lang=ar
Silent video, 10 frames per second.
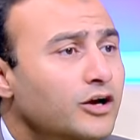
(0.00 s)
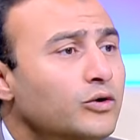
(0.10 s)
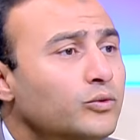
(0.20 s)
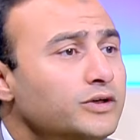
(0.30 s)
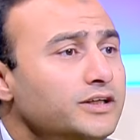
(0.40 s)

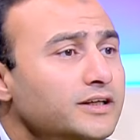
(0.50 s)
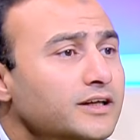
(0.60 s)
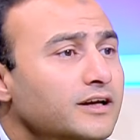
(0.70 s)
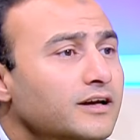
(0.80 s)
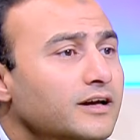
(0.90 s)

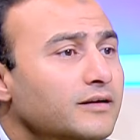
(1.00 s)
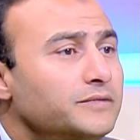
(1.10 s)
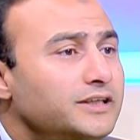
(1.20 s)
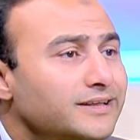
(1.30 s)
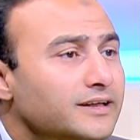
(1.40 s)

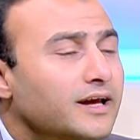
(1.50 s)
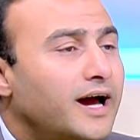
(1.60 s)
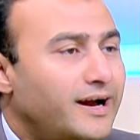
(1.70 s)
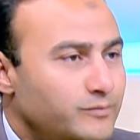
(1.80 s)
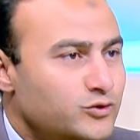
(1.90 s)
ومين؟
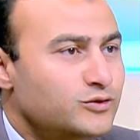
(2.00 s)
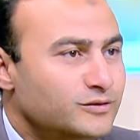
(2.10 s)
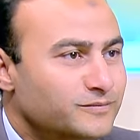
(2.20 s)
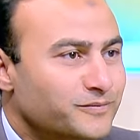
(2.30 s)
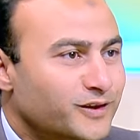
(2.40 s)
أحمس
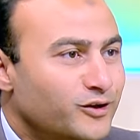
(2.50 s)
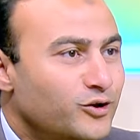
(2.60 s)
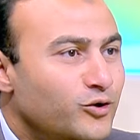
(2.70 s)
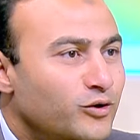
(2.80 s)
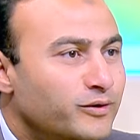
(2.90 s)

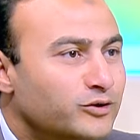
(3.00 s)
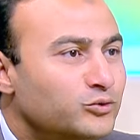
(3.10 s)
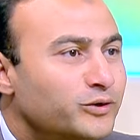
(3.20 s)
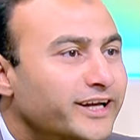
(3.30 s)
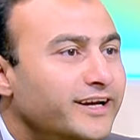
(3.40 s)
اللي هو
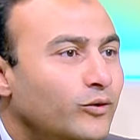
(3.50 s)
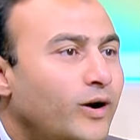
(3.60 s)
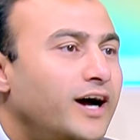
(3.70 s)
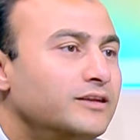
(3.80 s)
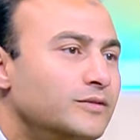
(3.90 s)
برضه رجع
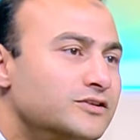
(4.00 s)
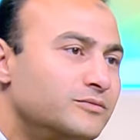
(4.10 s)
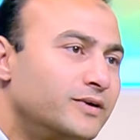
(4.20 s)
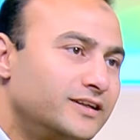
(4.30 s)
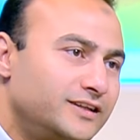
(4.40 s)
وحد مصر
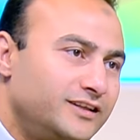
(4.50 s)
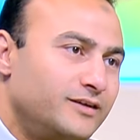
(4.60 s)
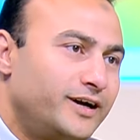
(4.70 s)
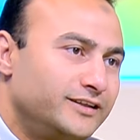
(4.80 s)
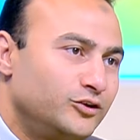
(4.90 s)
مرة ثالثة
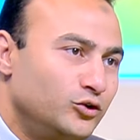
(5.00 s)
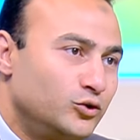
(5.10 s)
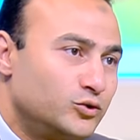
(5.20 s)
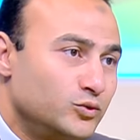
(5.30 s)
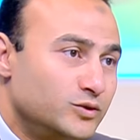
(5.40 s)
بعد
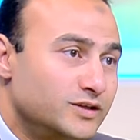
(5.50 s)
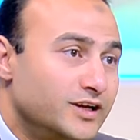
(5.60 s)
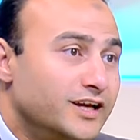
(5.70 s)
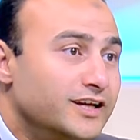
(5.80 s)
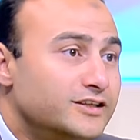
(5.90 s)
الهكسوس
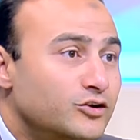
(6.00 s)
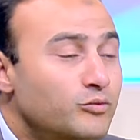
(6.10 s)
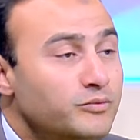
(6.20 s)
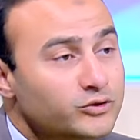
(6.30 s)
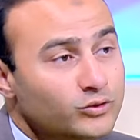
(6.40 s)
آه. إذا
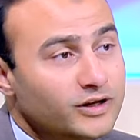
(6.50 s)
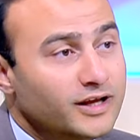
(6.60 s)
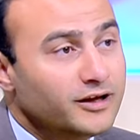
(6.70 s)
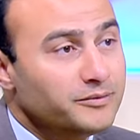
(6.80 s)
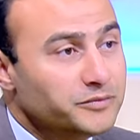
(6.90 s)
هم دول
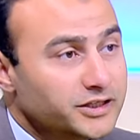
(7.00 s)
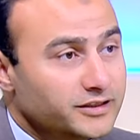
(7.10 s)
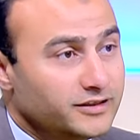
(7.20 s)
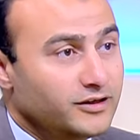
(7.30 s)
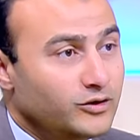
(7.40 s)
ميني
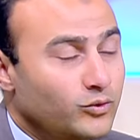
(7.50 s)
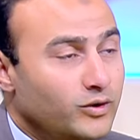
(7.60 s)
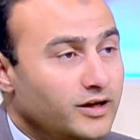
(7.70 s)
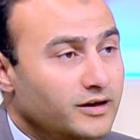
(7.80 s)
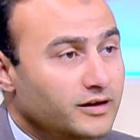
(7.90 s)

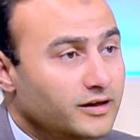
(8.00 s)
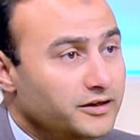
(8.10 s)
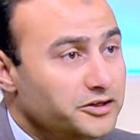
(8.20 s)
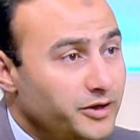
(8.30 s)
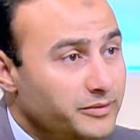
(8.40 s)

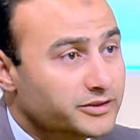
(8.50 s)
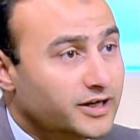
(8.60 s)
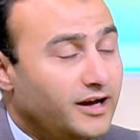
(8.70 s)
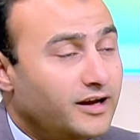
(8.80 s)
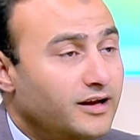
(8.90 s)
ونبح آه،
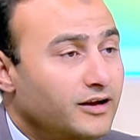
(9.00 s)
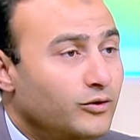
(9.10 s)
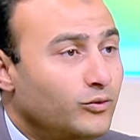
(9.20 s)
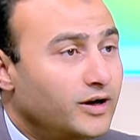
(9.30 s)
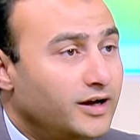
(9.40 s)
بترع
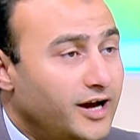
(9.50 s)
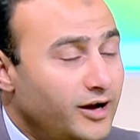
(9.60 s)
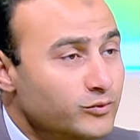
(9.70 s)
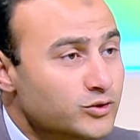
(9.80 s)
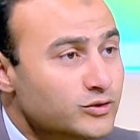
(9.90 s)

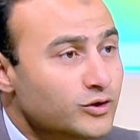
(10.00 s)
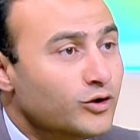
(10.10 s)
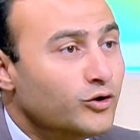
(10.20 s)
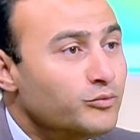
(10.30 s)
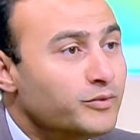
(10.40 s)
وأحمس
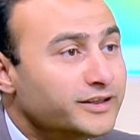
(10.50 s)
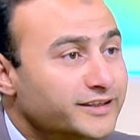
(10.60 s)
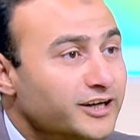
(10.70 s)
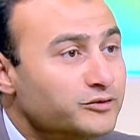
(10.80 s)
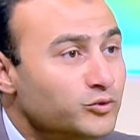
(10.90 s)
هم
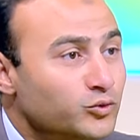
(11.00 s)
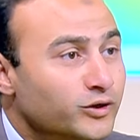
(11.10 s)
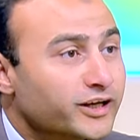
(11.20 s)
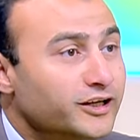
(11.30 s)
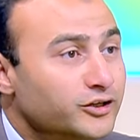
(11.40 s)
الثلاث ملوك
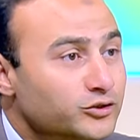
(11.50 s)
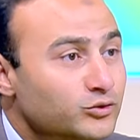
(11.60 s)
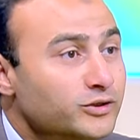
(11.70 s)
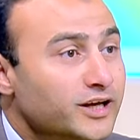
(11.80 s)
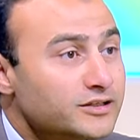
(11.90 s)
اللي
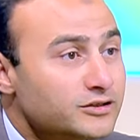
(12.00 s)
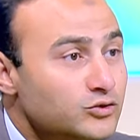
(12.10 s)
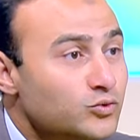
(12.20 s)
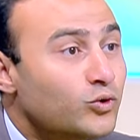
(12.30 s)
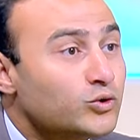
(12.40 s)
قدروا
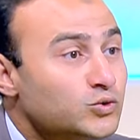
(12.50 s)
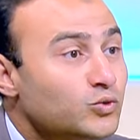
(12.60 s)
يأسسوا عصور